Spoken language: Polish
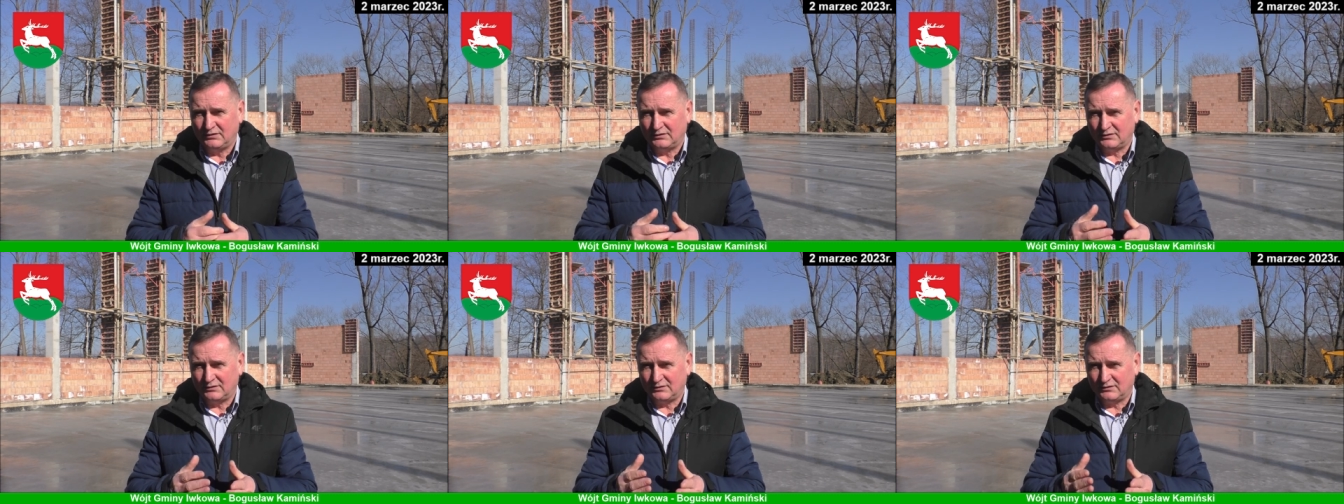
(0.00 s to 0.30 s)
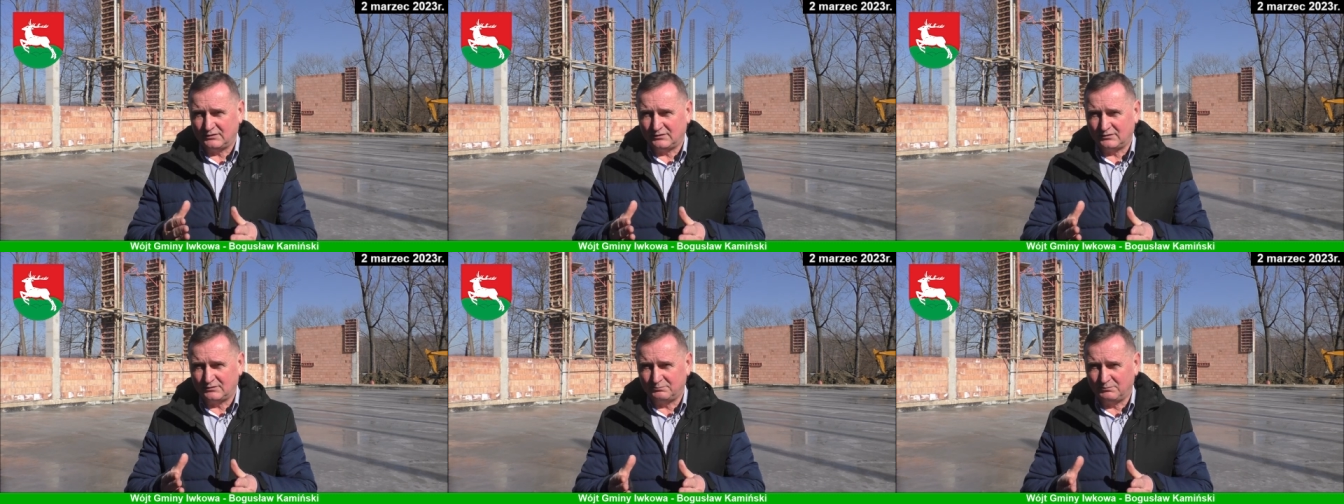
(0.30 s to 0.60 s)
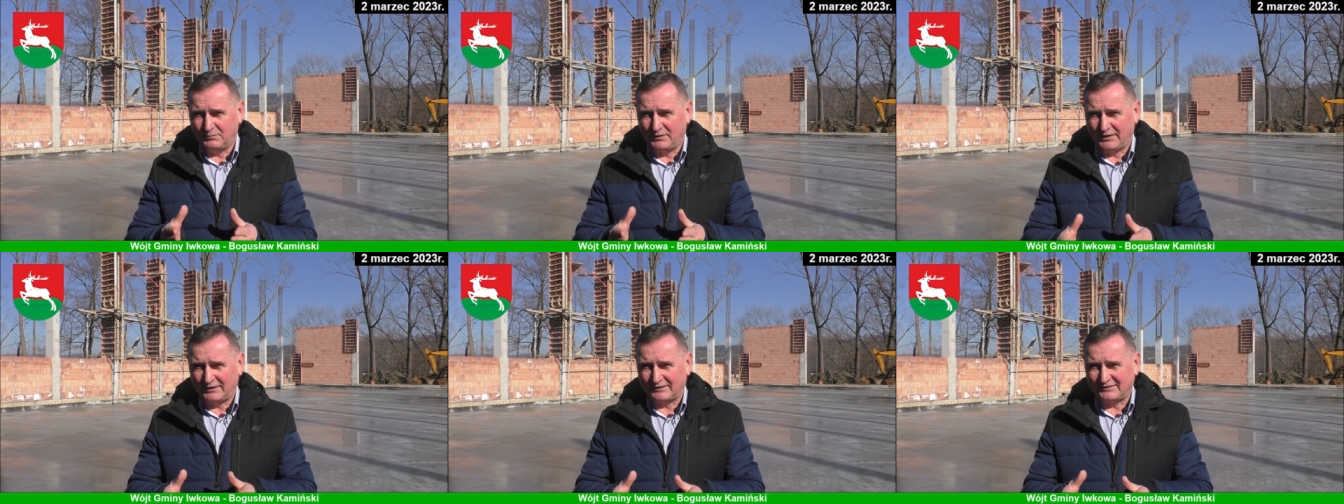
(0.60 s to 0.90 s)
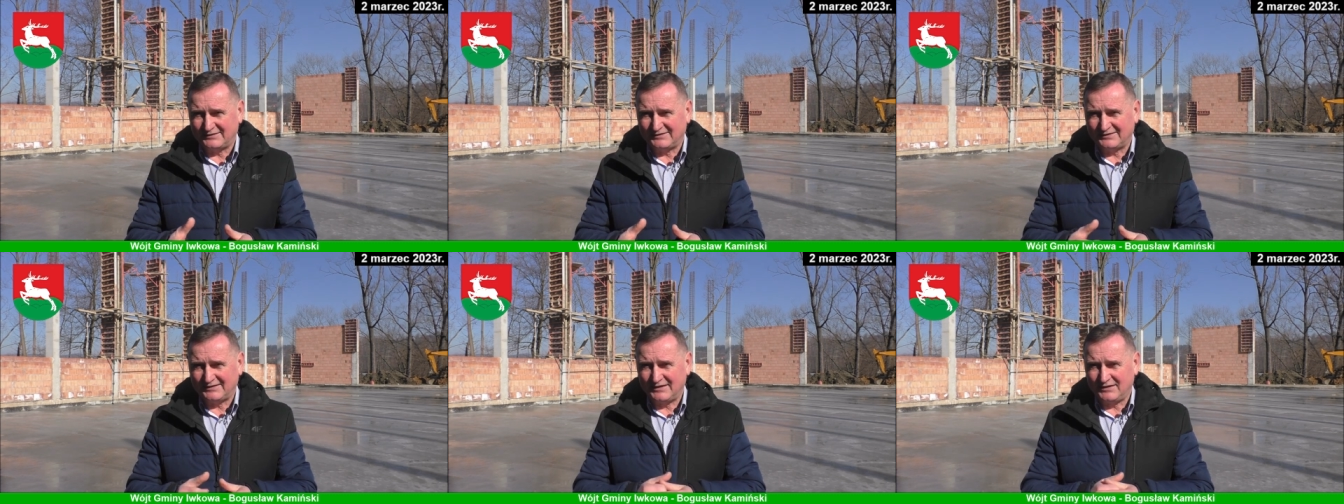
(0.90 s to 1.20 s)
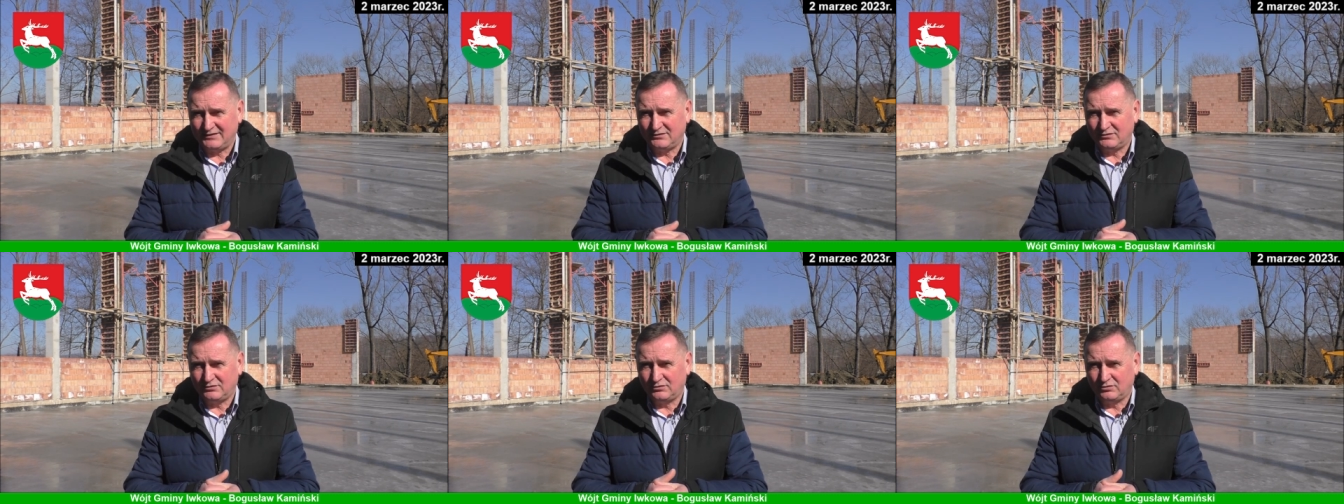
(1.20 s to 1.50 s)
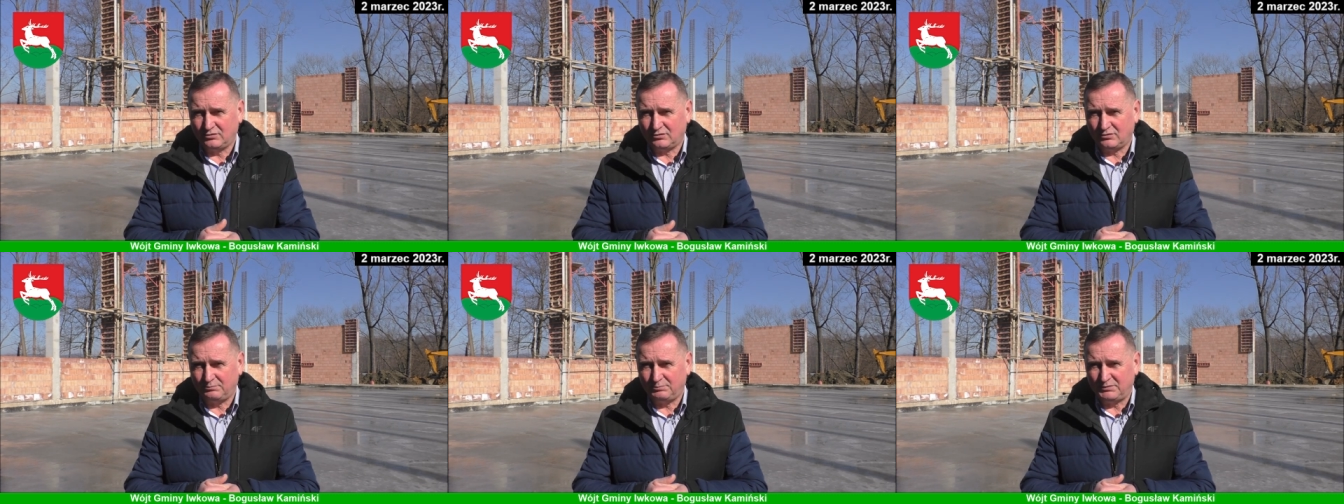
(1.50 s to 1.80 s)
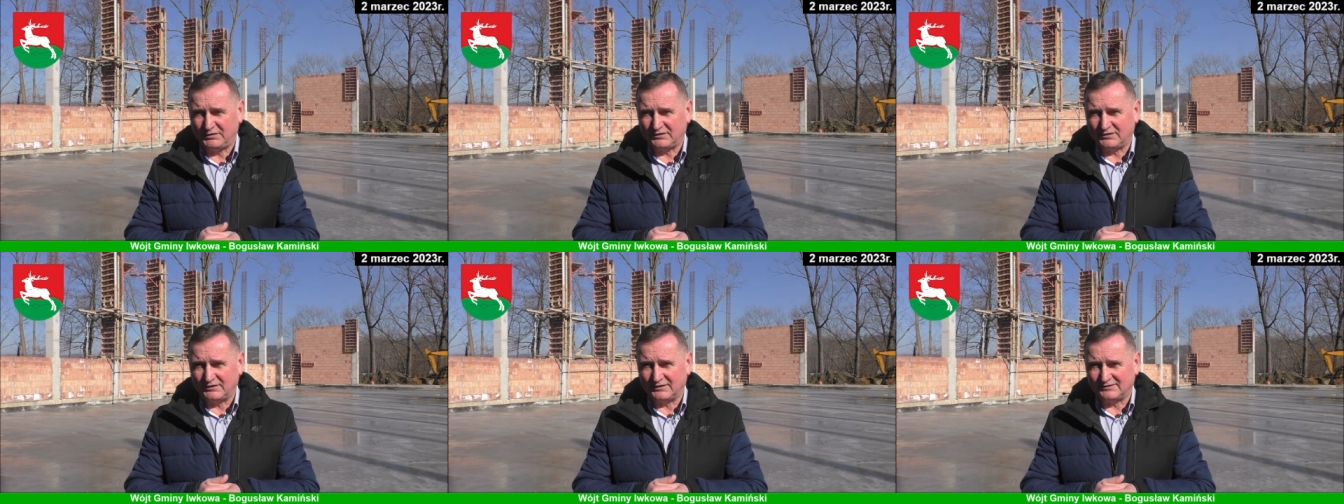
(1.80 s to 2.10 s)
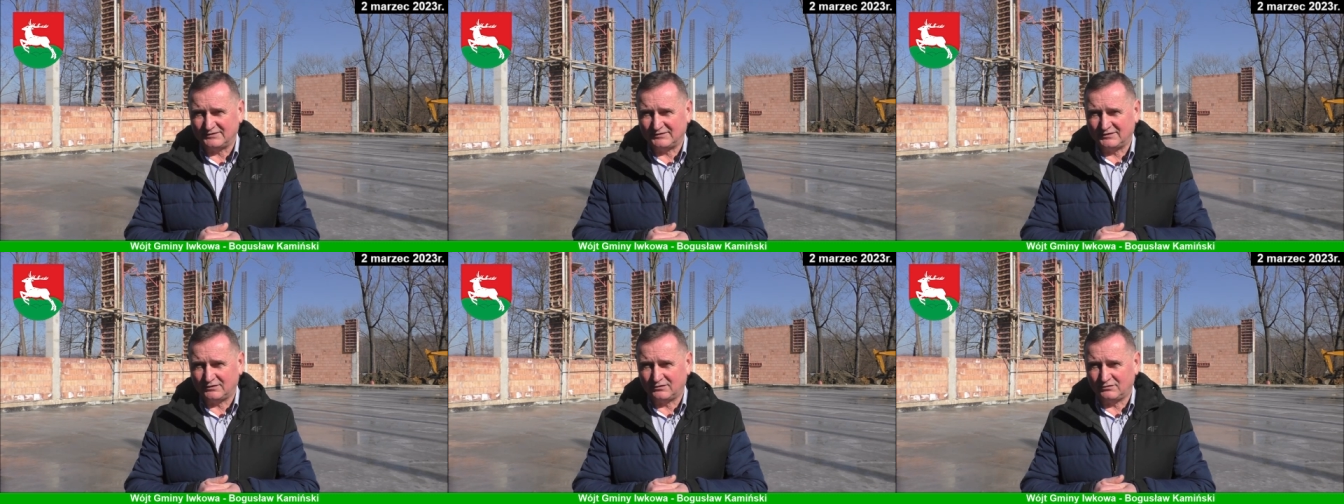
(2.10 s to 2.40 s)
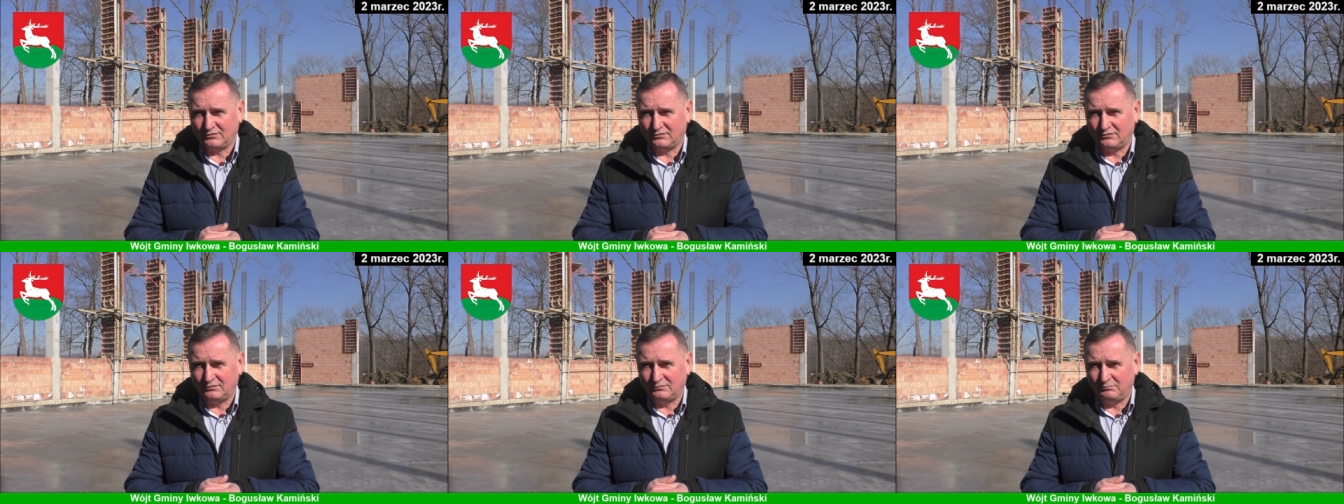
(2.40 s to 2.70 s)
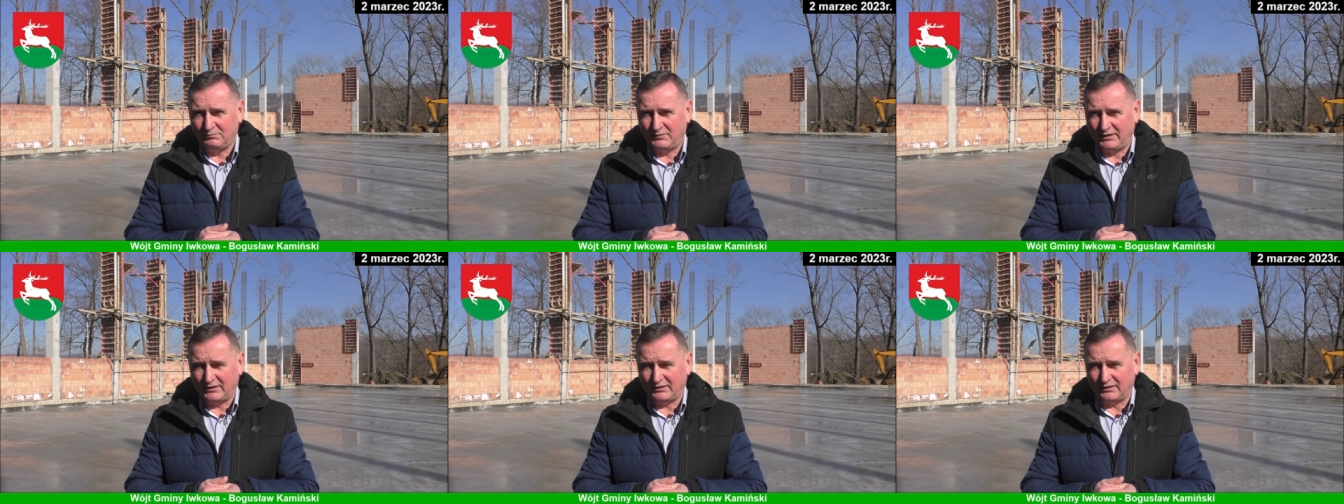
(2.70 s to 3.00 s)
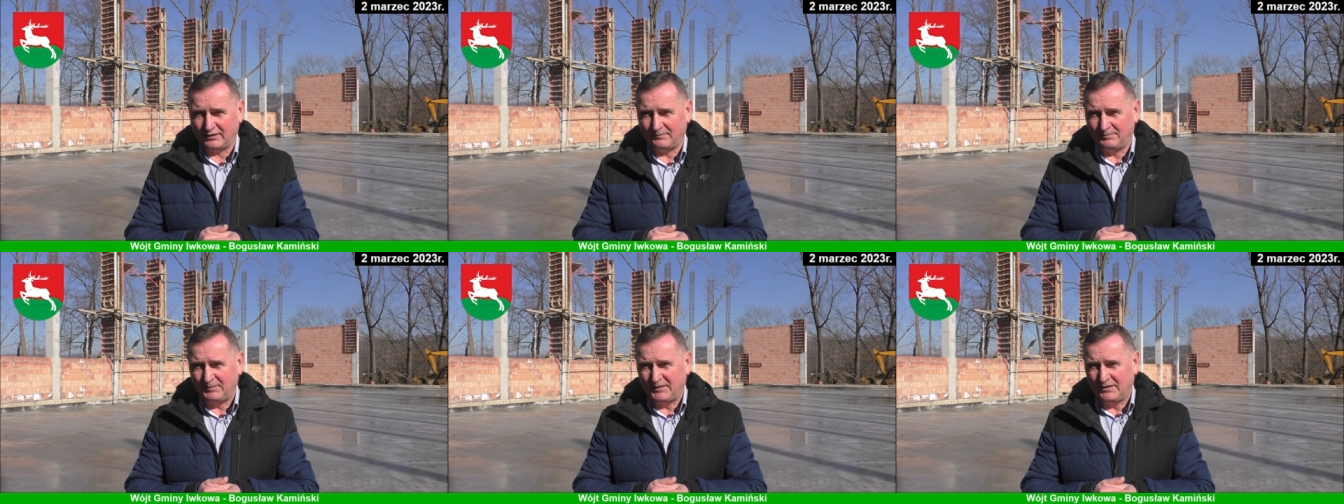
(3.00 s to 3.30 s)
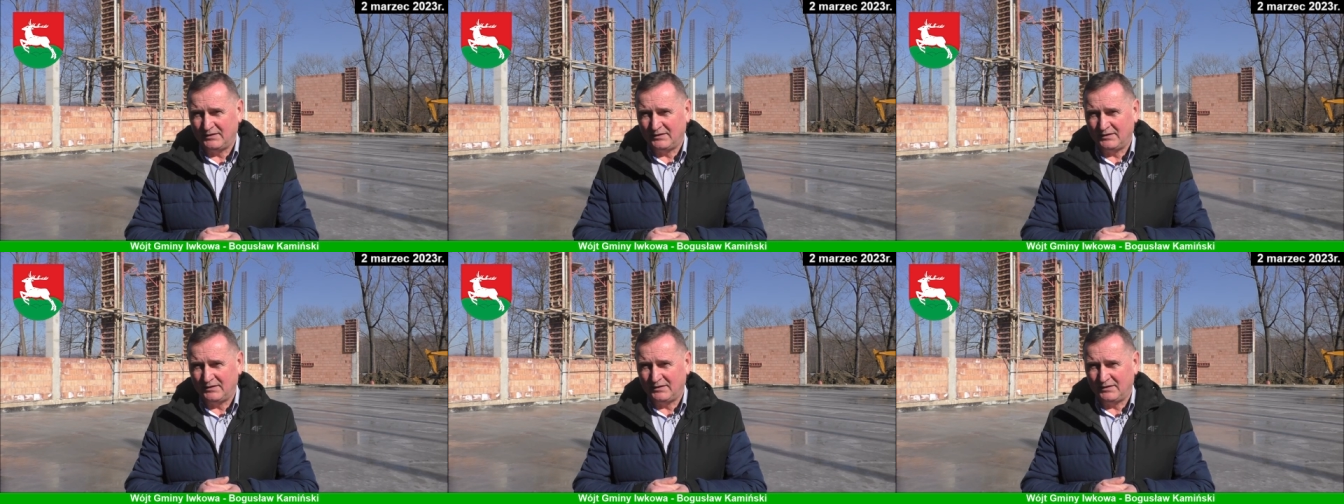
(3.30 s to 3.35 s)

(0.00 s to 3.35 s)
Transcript: E, marca do 15 maja.